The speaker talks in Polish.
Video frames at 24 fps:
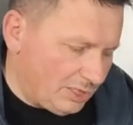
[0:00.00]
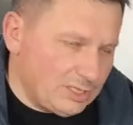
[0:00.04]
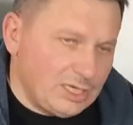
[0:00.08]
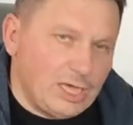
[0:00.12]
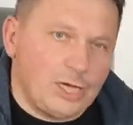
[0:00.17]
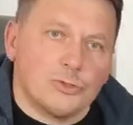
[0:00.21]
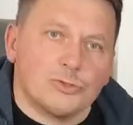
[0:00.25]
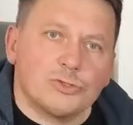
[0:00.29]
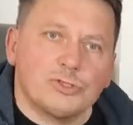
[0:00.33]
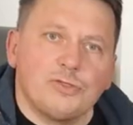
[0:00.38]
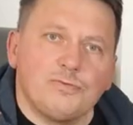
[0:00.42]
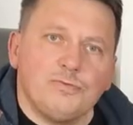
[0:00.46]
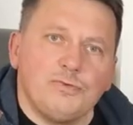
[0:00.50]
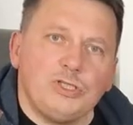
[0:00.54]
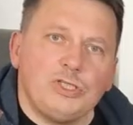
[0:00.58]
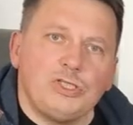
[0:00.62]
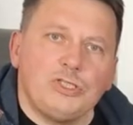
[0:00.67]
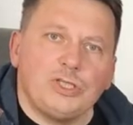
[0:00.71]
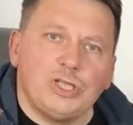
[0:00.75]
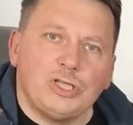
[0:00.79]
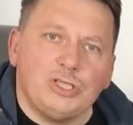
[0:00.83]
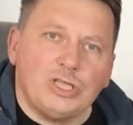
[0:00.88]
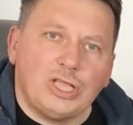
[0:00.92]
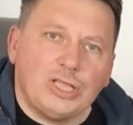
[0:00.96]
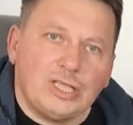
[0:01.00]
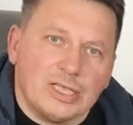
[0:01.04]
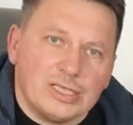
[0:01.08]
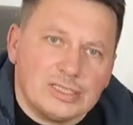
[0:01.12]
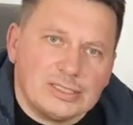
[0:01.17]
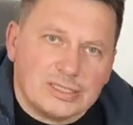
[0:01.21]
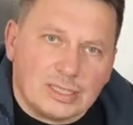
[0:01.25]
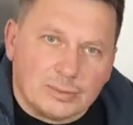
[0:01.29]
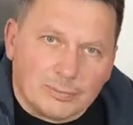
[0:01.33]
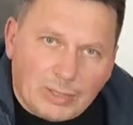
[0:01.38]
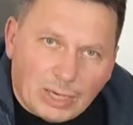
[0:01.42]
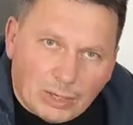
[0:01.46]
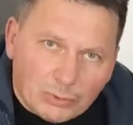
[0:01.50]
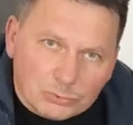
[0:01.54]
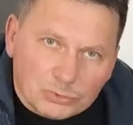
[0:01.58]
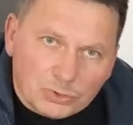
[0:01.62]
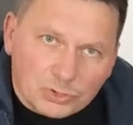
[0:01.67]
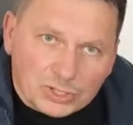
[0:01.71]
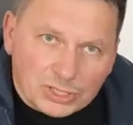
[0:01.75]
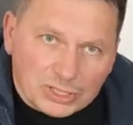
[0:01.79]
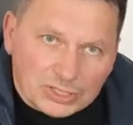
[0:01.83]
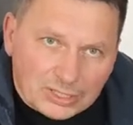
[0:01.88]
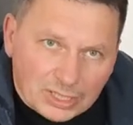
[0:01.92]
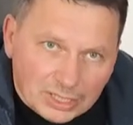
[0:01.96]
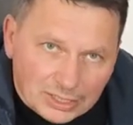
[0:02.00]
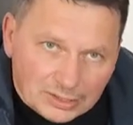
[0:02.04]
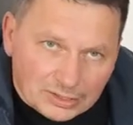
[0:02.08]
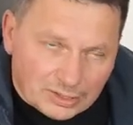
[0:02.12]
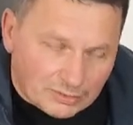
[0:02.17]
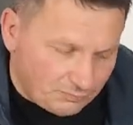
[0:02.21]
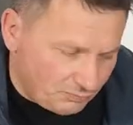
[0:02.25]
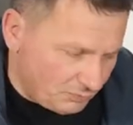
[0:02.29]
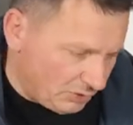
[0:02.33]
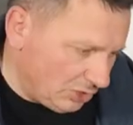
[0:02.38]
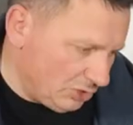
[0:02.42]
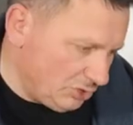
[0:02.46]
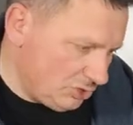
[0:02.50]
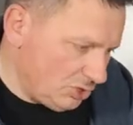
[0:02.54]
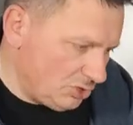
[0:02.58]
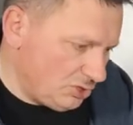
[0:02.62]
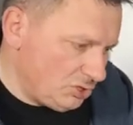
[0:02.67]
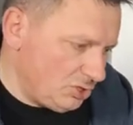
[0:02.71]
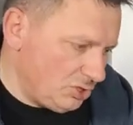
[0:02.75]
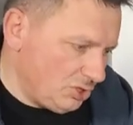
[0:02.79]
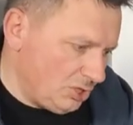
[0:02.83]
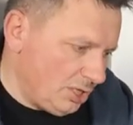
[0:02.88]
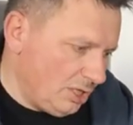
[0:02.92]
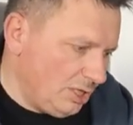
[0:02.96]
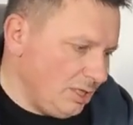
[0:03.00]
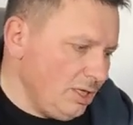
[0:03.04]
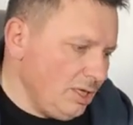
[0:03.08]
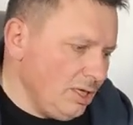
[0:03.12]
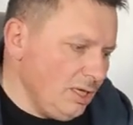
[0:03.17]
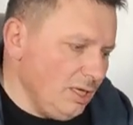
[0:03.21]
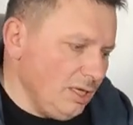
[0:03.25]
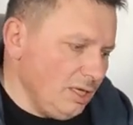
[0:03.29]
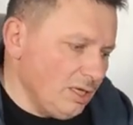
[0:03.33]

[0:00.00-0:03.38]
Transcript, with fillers: Ja oczywiście nie jestem autorytetem w tej dziedzinie.